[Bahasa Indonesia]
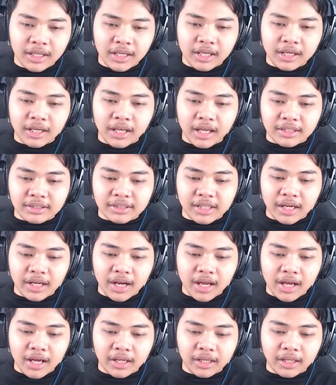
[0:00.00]
Nah,
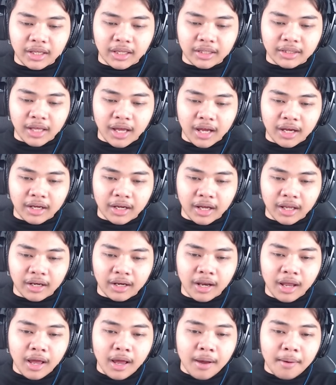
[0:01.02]
sekarang kita akan
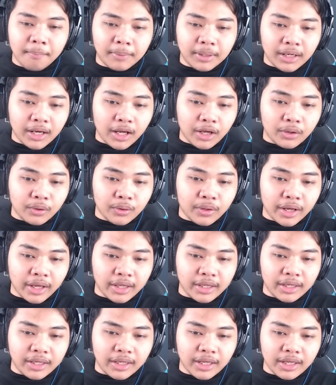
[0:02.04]
menaruh kayak
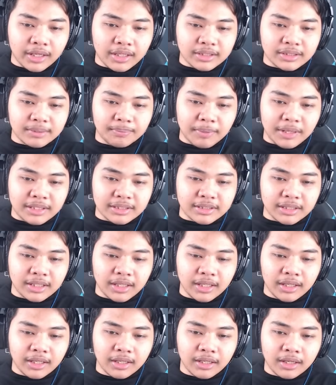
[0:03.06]
ginian di sebelah
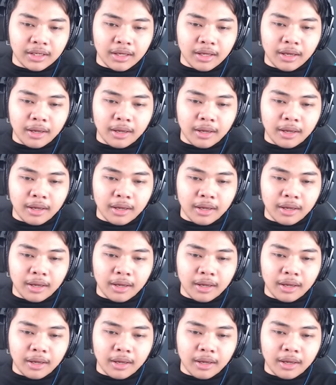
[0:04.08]
sini. Hmm?